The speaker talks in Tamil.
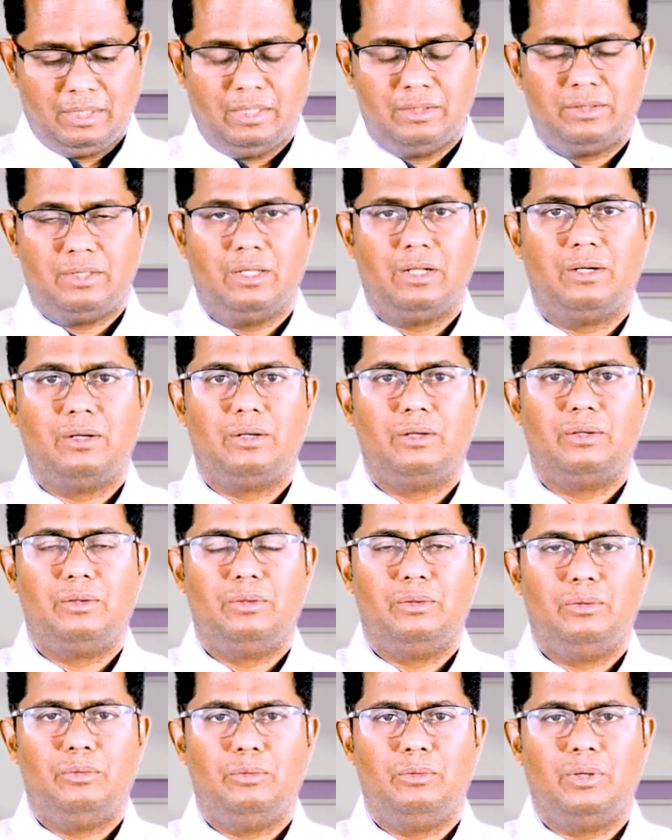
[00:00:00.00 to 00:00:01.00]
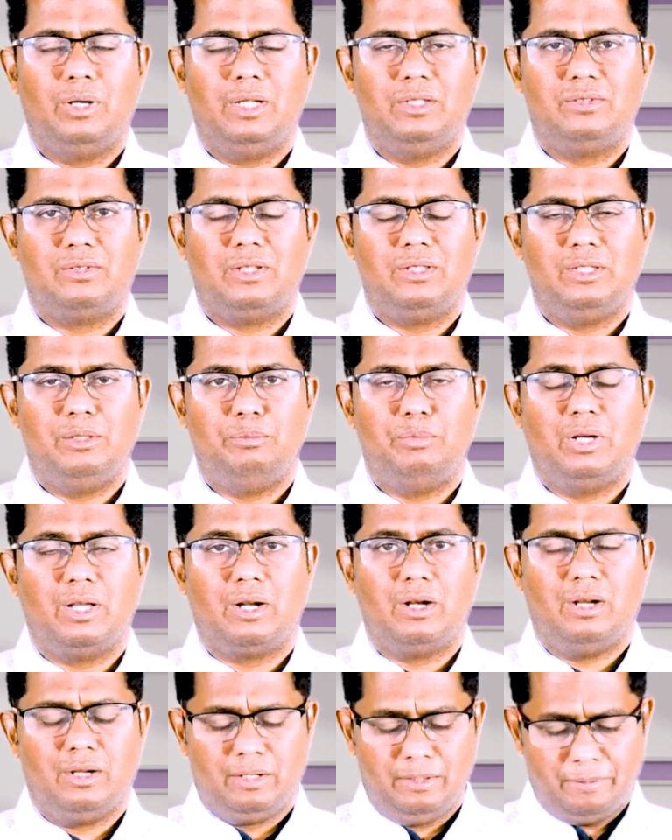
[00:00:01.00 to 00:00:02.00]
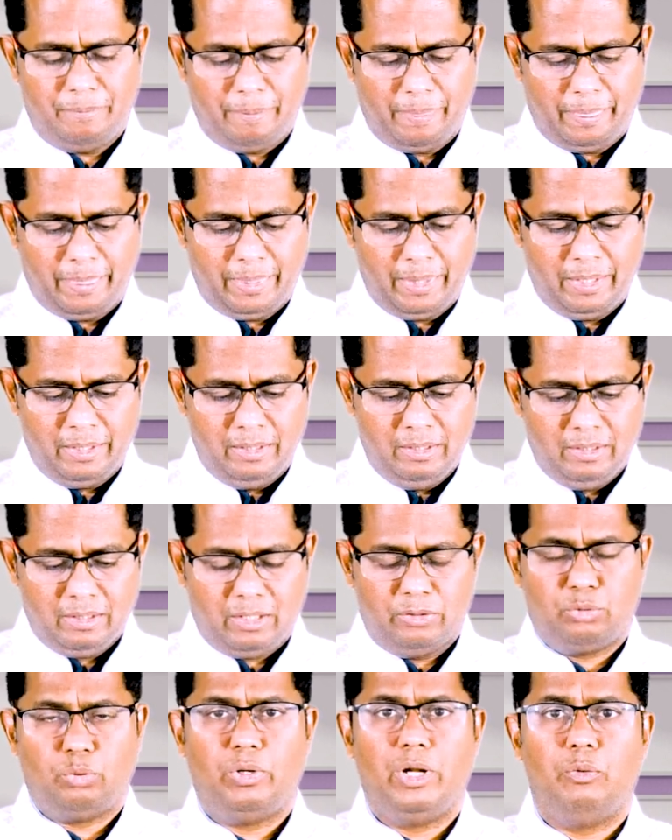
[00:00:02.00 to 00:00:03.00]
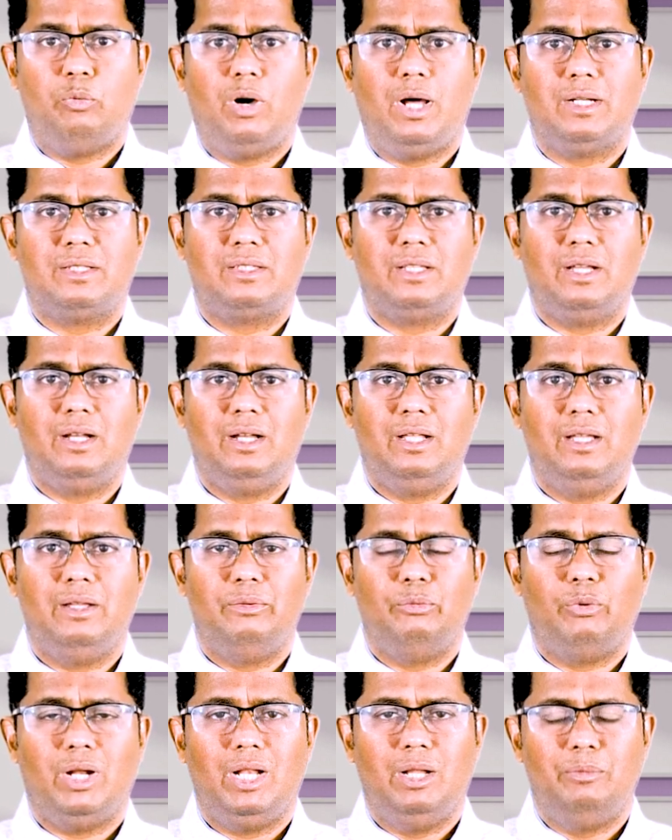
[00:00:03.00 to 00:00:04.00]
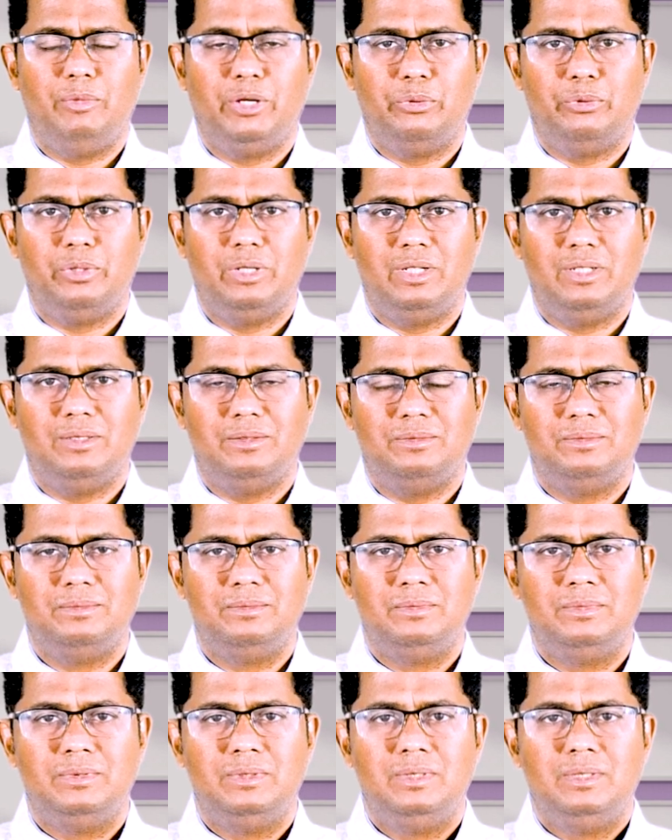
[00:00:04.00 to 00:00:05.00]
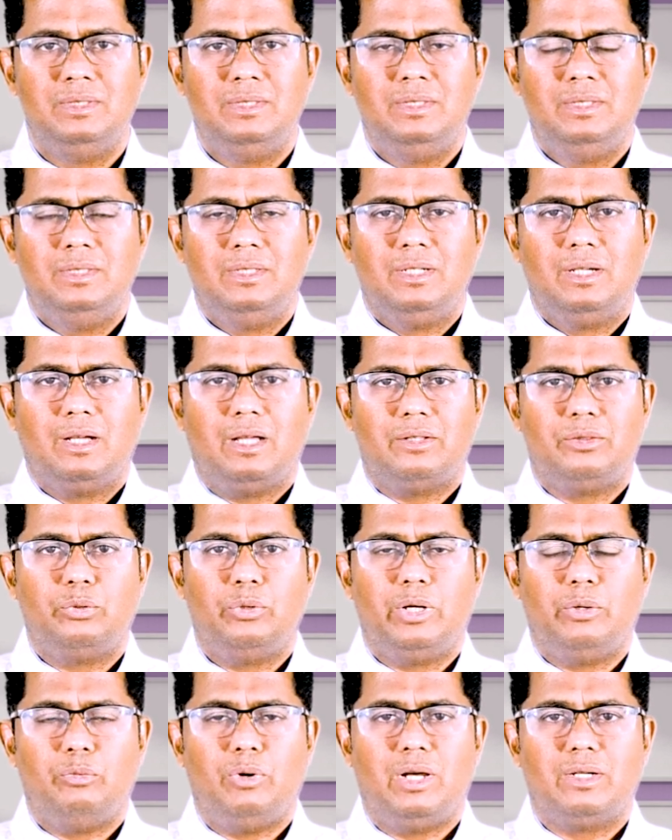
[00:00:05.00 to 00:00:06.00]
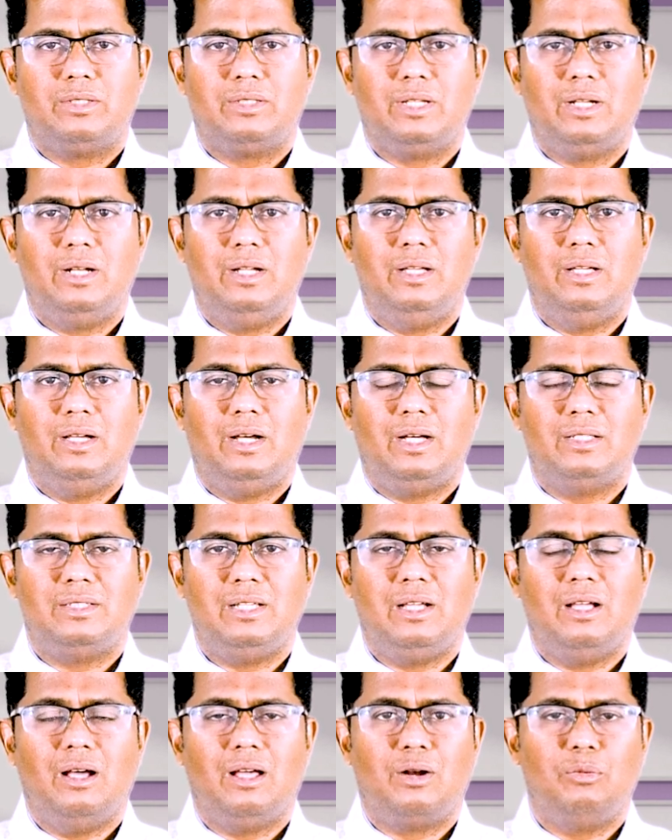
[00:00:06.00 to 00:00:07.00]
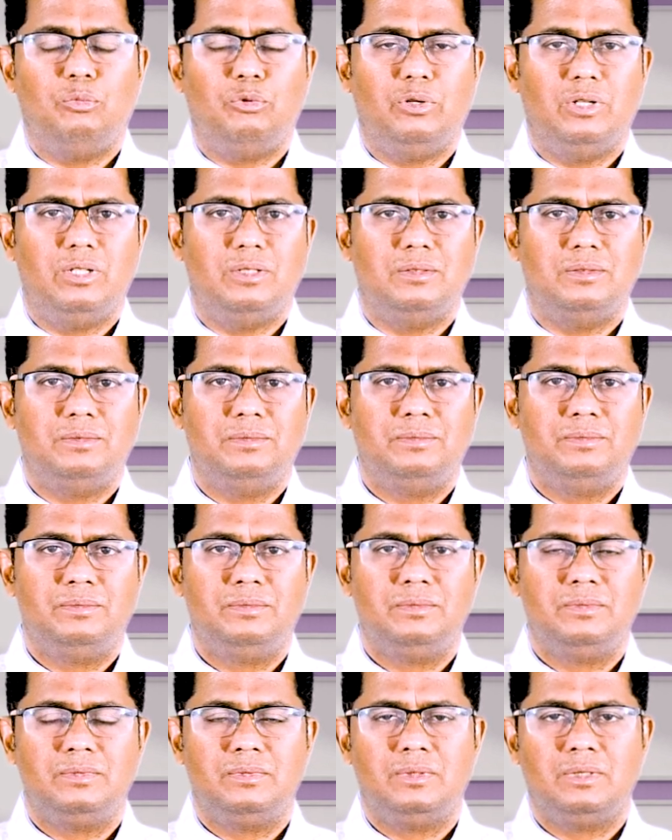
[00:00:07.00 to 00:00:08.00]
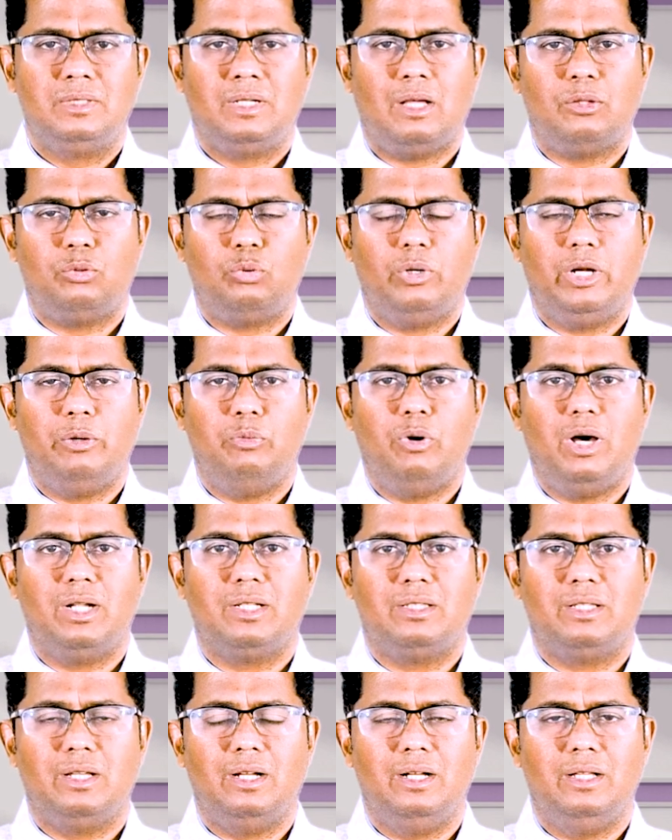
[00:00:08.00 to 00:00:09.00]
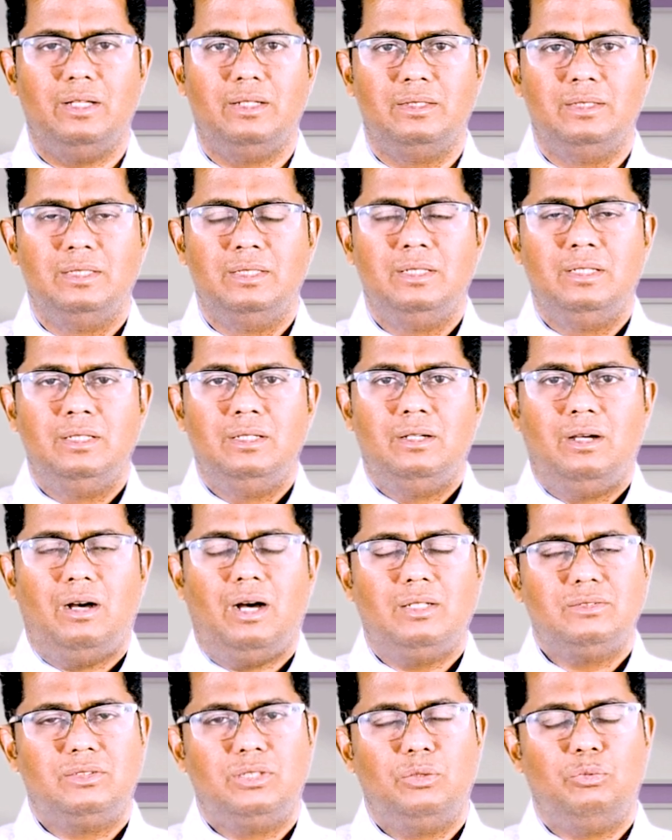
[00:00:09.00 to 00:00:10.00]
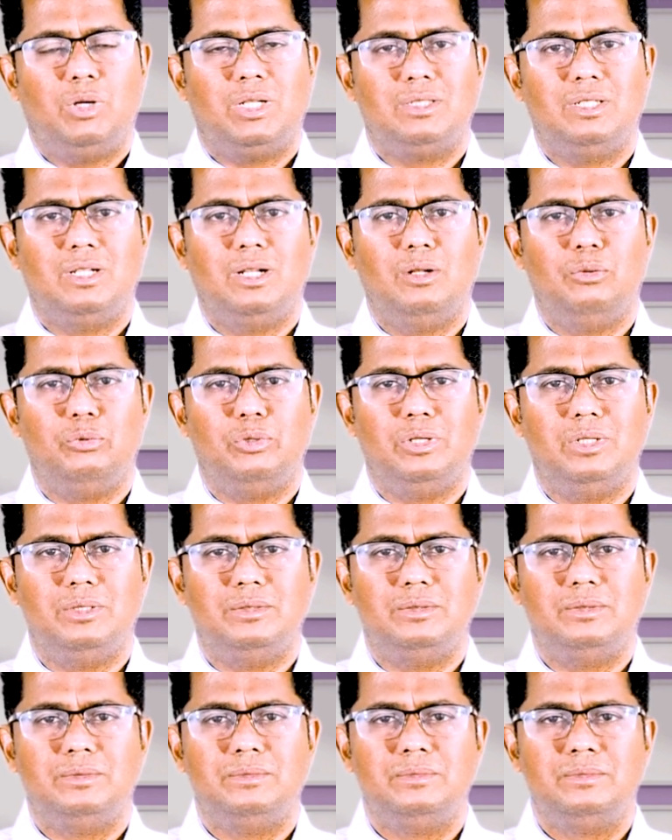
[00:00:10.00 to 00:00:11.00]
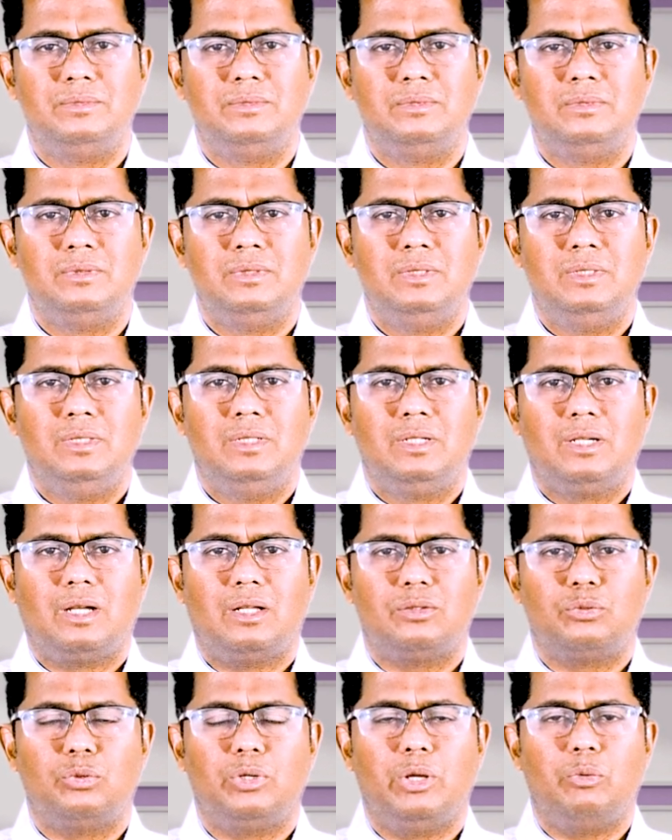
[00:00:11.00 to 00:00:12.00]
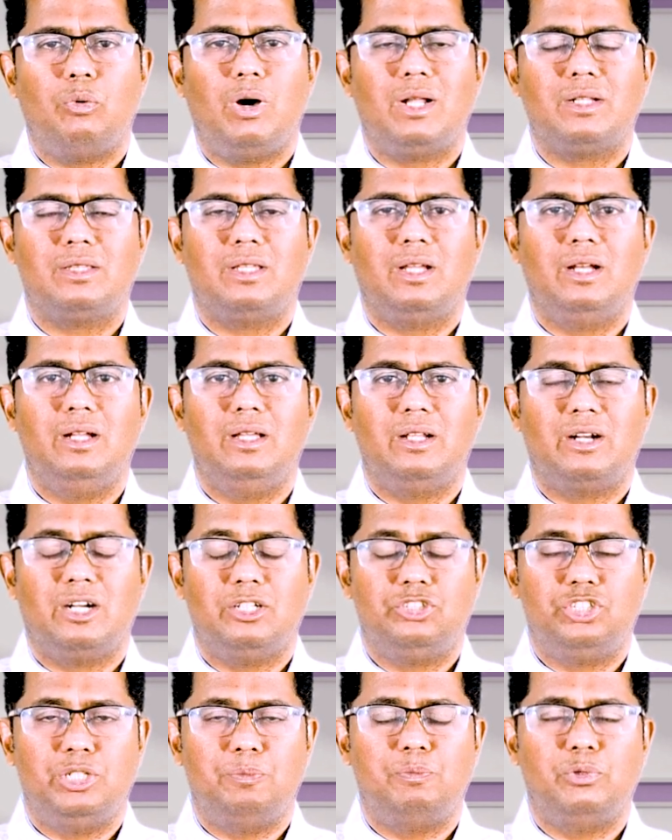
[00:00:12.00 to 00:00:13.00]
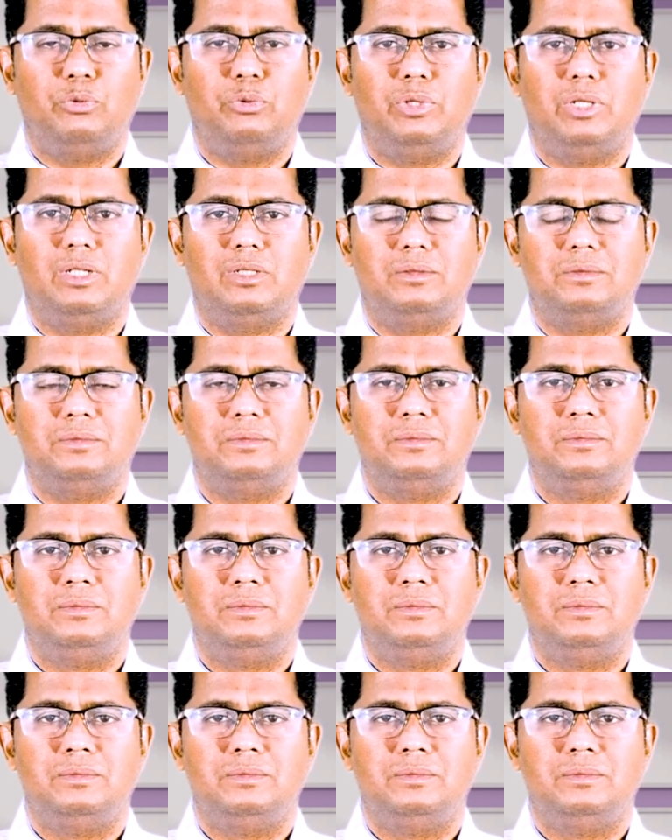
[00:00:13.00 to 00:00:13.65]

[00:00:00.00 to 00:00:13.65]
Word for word: கத்தர் உங்களை சந்திப்பாராக கத்துடைய வார்த்தையிலே வல்லமை உண்டு கத்துடைய வார்த்தையிலே அதிகாரம் உண்டு கத்துடைய வார்த்தையிலே ஆசீர்வாதங்கள் உண்டு கத்துடைய வார்த்தையிலே ரட்சிப்பு உண்டு